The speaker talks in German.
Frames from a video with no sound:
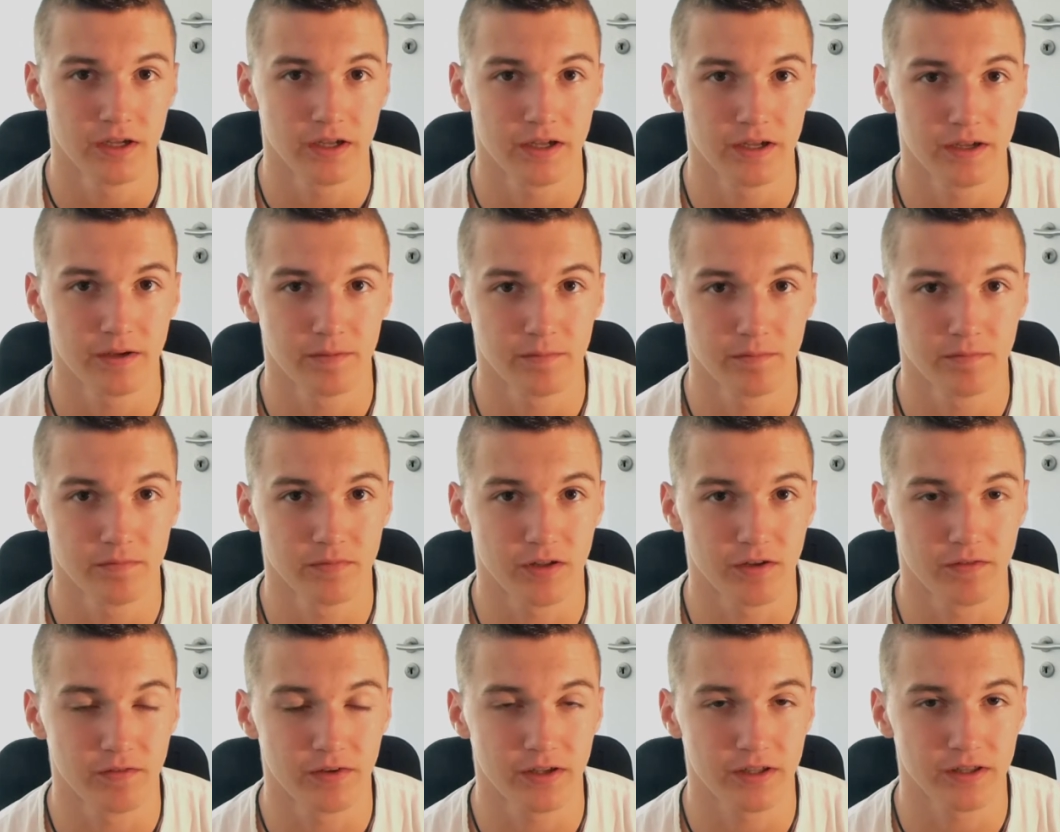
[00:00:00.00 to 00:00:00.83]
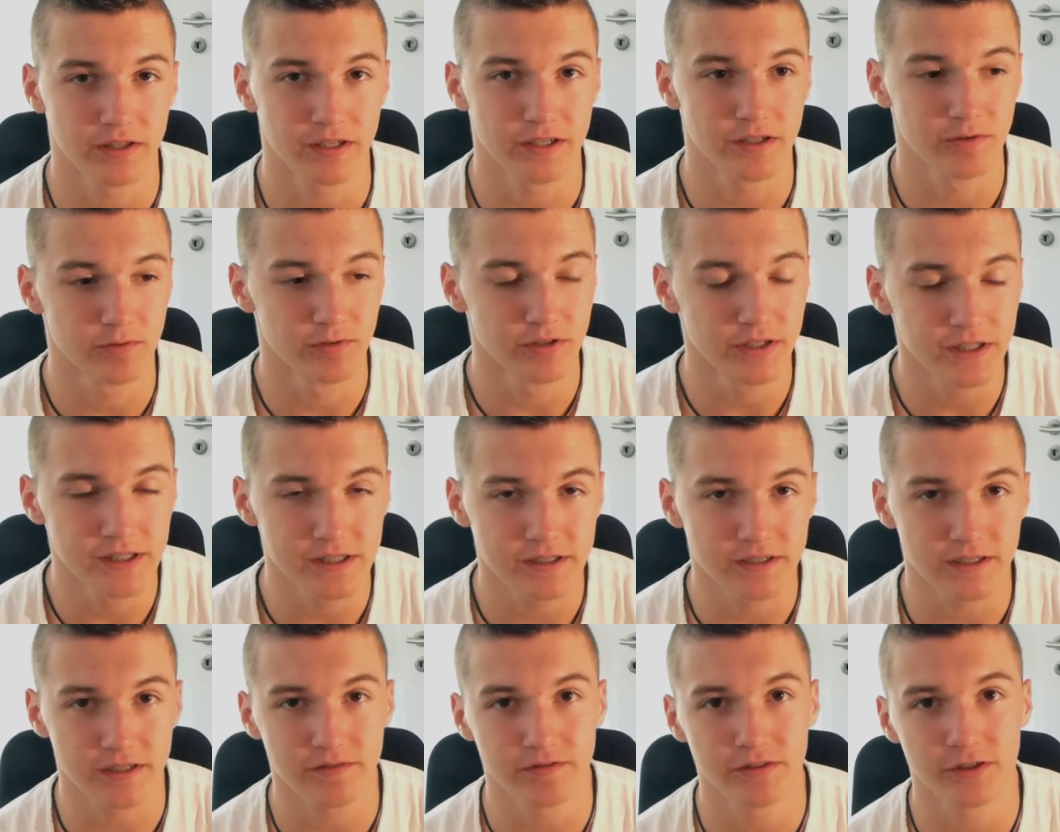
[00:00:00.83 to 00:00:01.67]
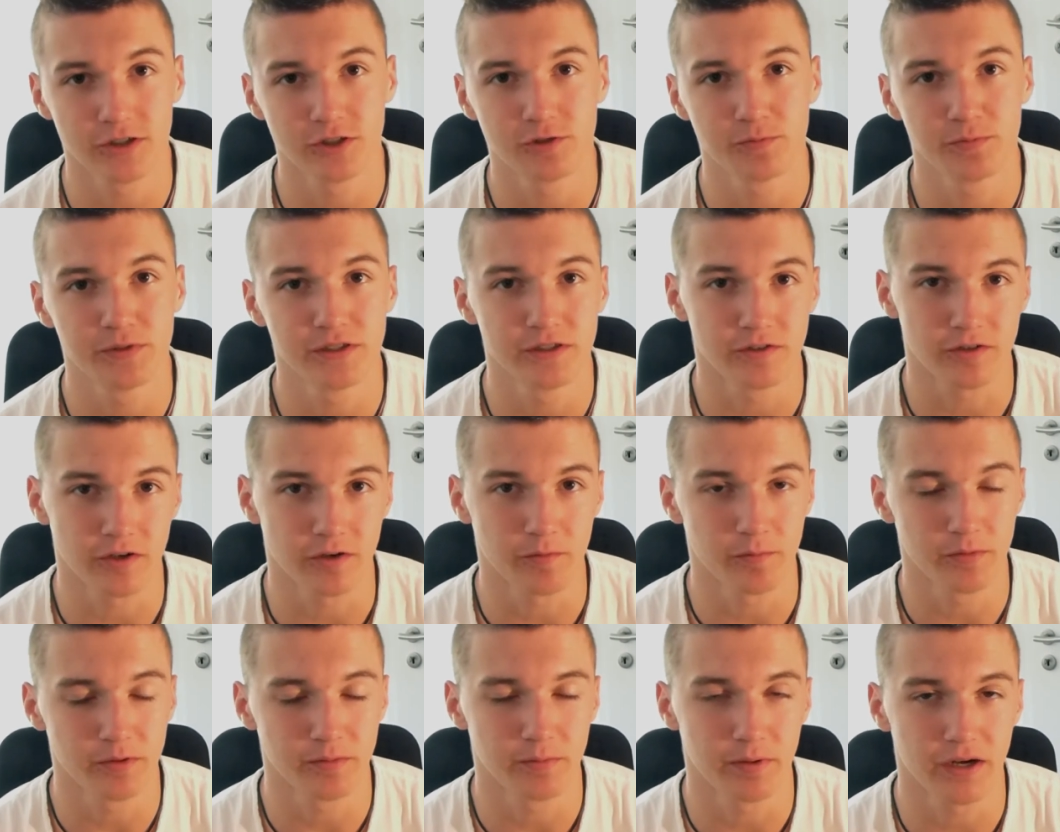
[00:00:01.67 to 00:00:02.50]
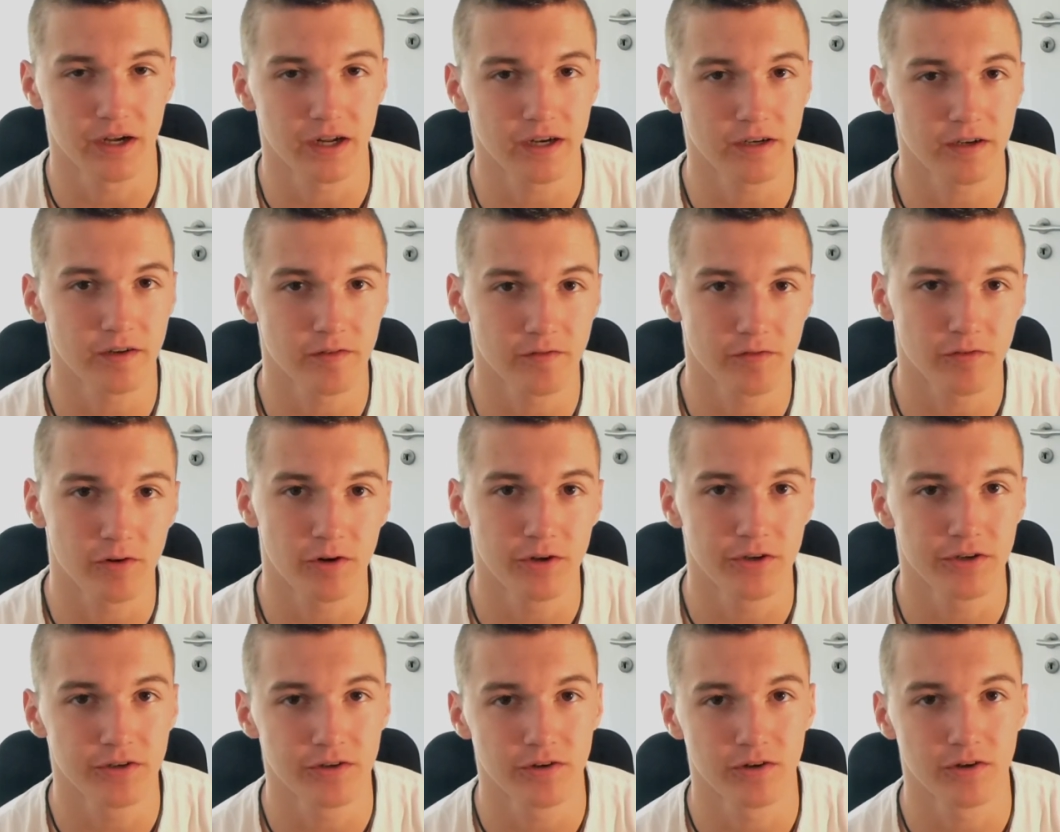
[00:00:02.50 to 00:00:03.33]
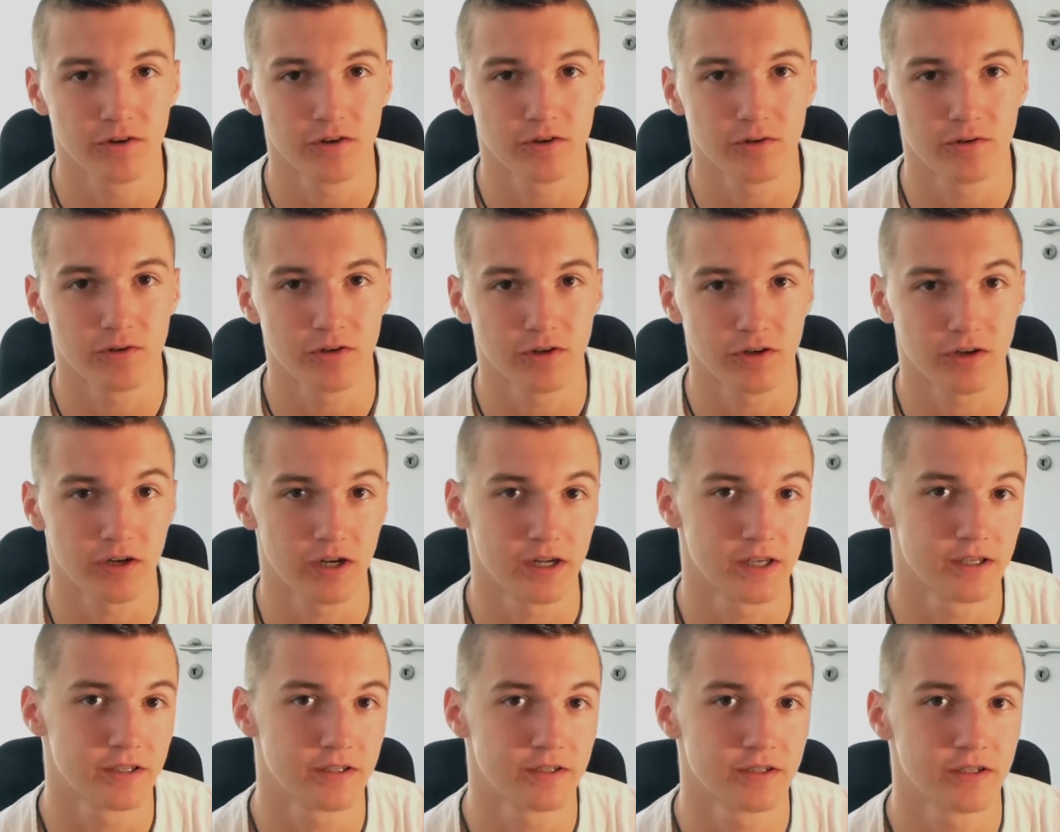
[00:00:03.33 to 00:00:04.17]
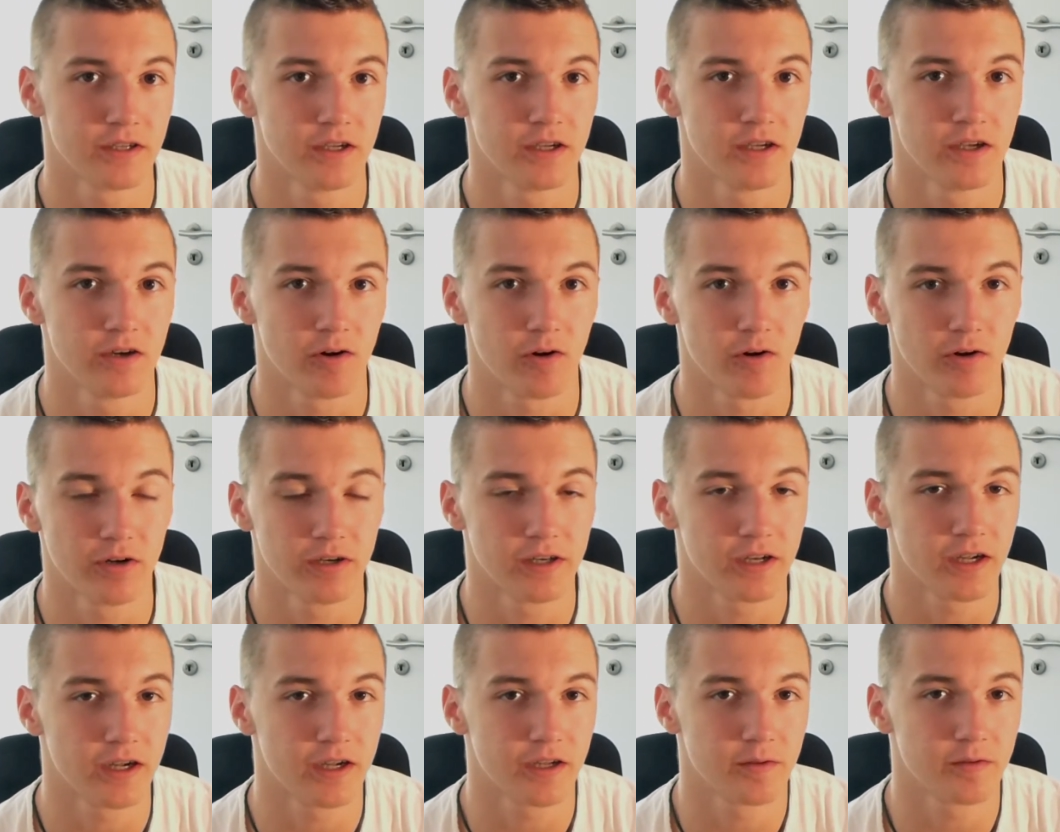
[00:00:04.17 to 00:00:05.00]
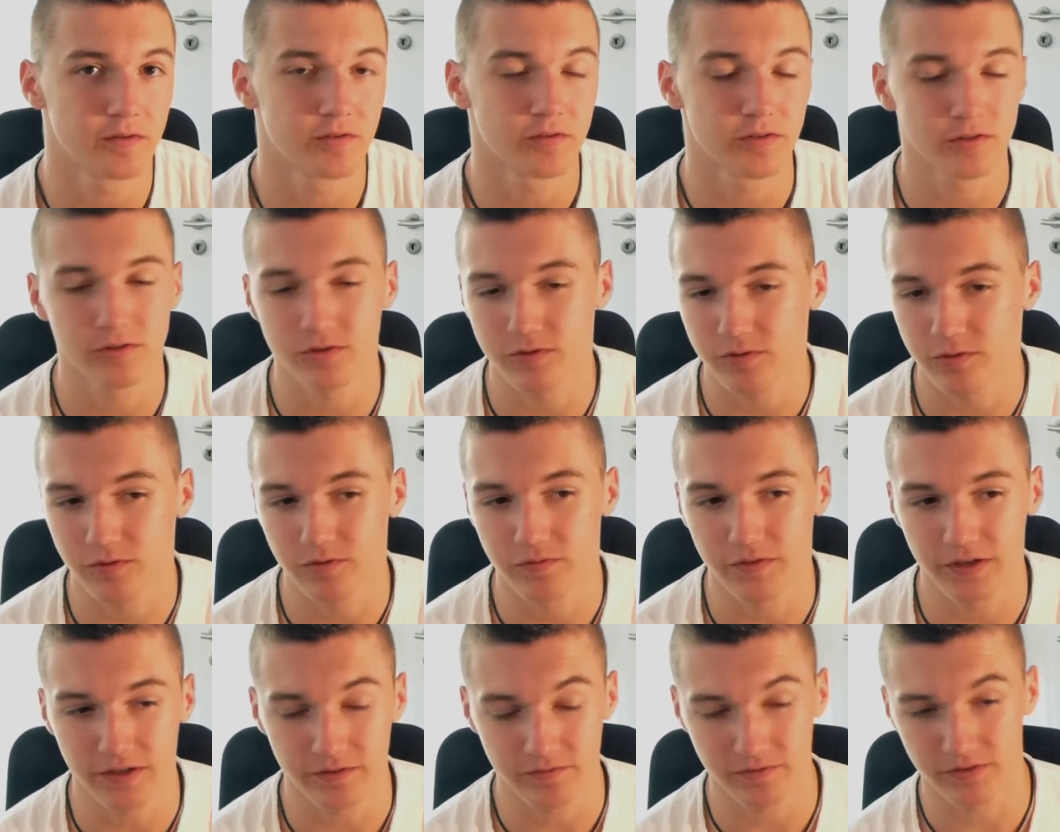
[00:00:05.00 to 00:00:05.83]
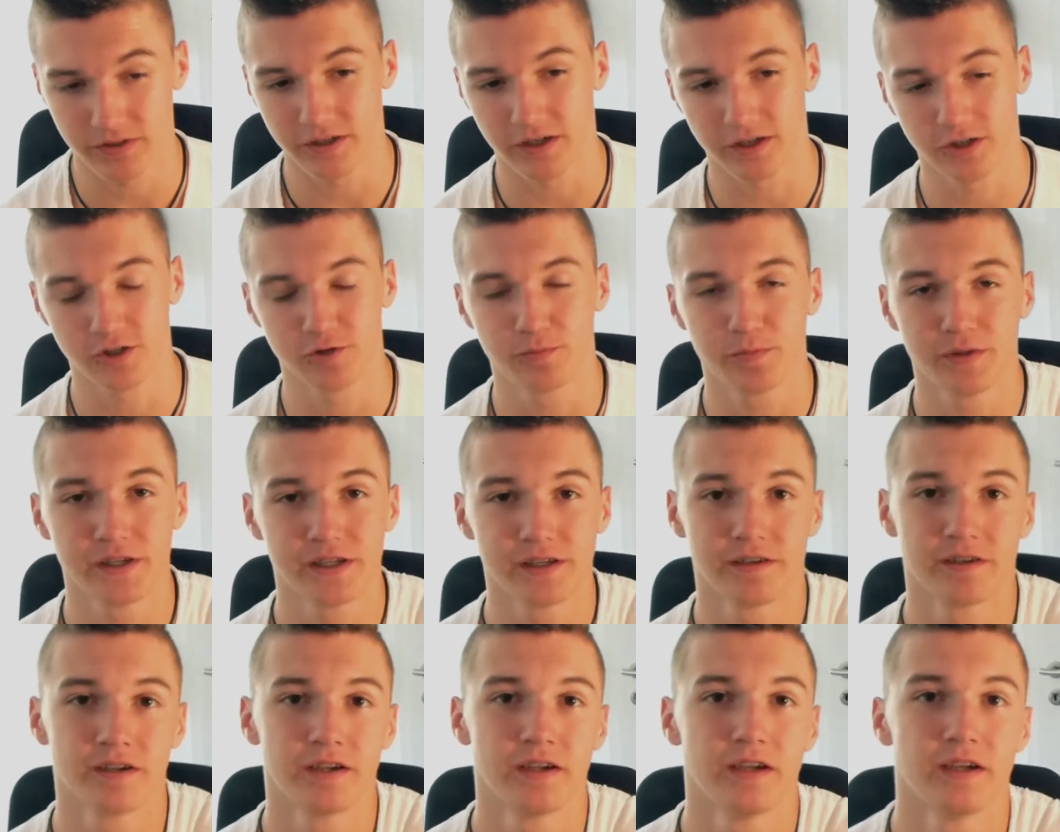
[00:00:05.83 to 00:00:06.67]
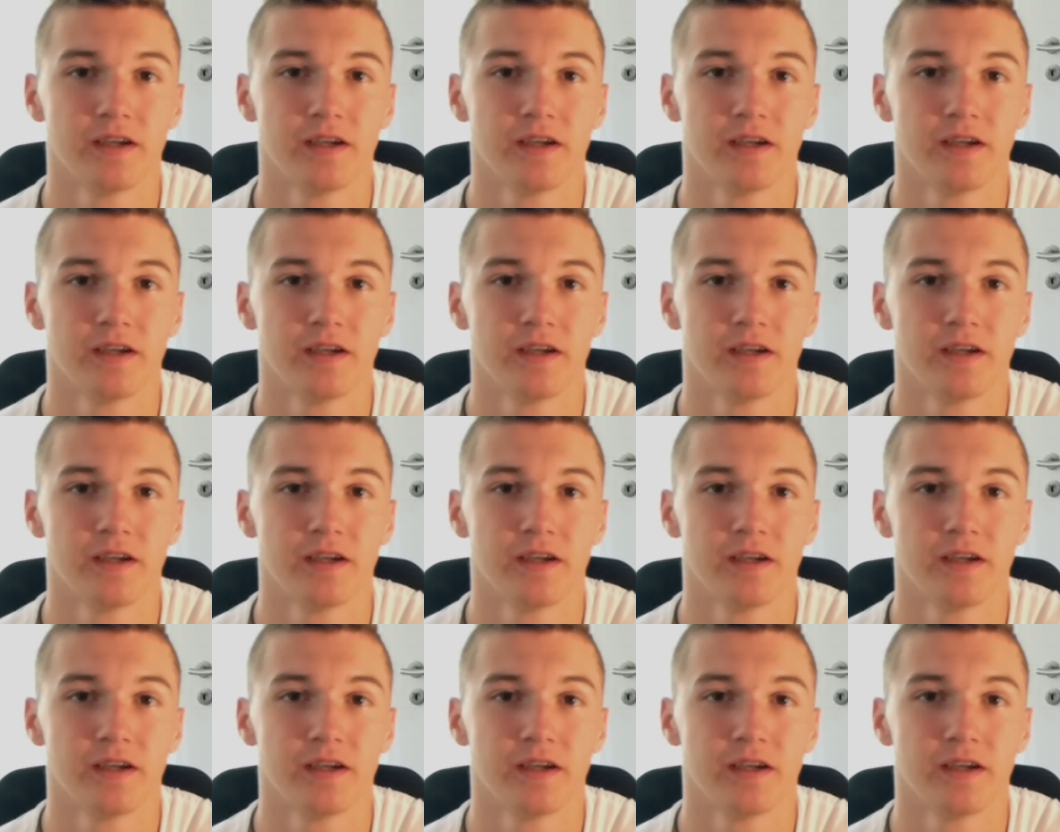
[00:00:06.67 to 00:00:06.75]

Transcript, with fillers: Ähm, da werden ich und Nils entweder spielen oder auch mit ein paar anderen Freunden noch oder halt online oder so werden wir dann spielen.